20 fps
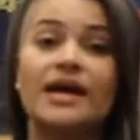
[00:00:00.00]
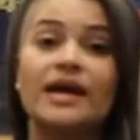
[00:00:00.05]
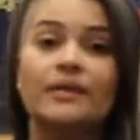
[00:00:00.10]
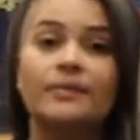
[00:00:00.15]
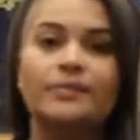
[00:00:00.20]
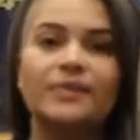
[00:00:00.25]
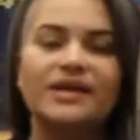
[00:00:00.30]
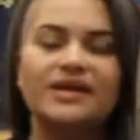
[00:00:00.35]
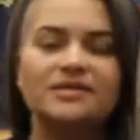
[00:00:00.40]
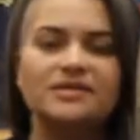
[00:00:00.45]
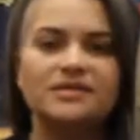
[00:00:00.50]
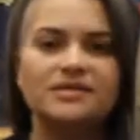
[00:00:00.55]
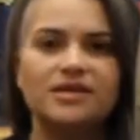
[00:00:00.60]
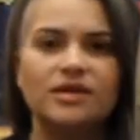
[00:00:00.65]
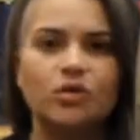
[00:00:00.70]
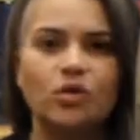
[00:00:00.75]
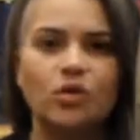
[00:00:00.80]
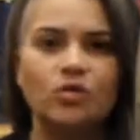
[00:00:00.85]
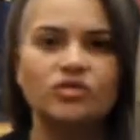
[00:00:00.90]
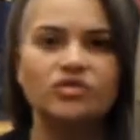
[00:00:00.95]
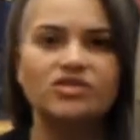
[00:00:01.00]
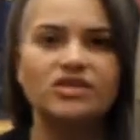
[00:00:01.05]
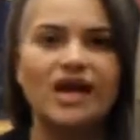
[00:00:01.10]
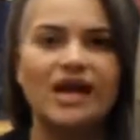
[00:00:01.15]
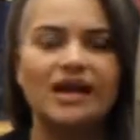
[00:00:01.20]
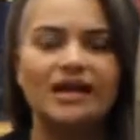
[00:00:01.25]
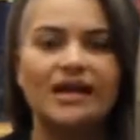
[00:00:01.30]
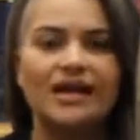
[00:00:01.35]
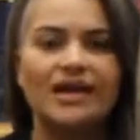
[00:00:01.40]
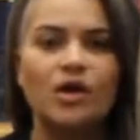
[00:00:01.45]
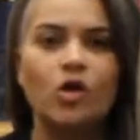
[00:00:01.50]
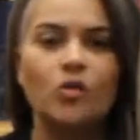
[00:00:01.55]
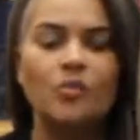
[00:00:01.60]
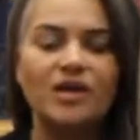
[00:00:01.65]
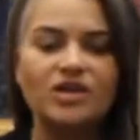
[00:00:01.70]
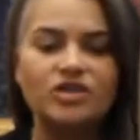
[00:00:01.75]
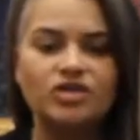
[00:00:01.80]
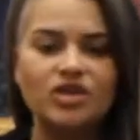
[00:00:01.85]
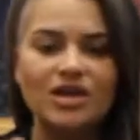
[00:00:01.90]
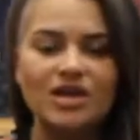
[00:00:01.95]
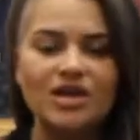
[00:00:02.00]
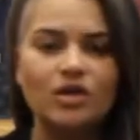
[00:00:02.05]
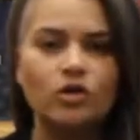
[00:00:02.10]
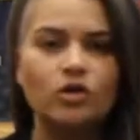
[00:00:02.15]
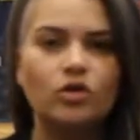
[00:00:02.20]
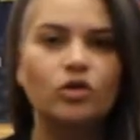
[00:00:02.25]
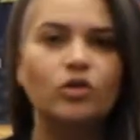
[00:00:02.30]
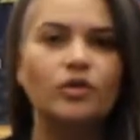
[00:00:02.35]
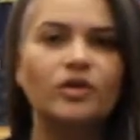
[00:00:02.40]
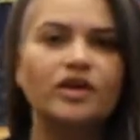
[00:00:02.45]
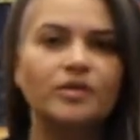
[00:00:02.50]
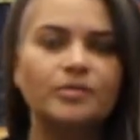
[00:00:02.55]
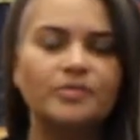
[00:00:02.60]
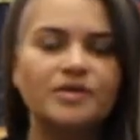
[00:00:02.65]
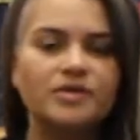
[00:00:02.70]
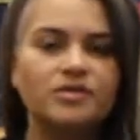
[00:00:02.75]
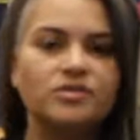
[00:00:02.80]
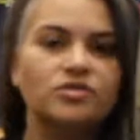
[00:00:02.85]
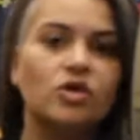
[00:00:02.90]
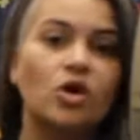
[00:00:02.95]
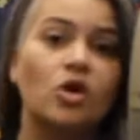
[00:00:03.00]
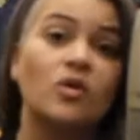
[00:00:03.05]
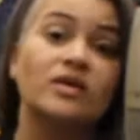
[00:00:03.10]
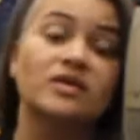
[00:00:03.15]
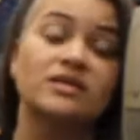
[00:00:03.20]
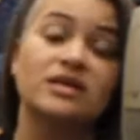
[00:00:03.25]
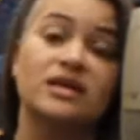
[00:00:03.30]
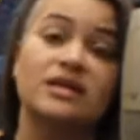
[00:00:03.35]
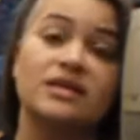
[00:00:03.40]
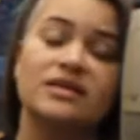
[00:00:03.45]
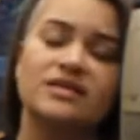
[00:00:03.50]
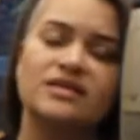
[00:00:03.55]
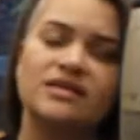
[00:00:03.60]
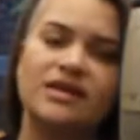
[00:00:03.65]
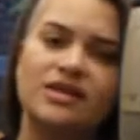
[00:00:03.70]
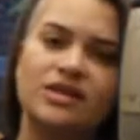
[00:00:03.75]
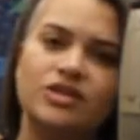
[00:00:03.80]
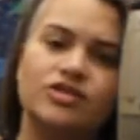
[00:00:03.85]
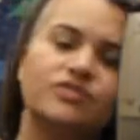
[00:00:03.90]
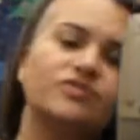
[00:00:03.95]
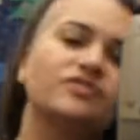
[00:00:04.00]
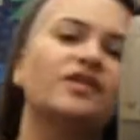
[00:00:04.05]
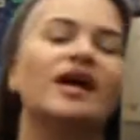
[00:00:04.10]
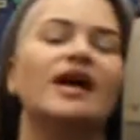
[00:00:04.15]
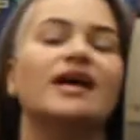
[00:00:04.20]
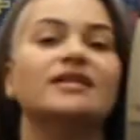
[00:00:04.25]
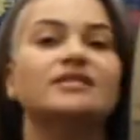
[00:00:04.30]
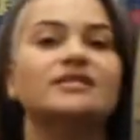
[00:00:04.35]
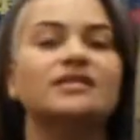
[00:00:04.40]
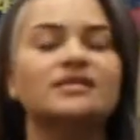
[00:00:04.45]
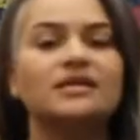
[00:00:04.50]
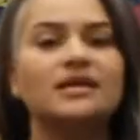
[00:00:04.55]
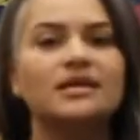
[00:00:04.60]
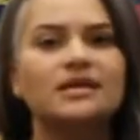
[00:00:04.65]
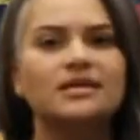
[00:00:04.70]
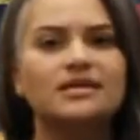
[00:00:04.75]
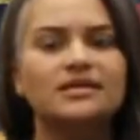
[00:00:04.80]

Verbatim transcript: empresas que conseguem realmente incluir pessoas, serem diversas,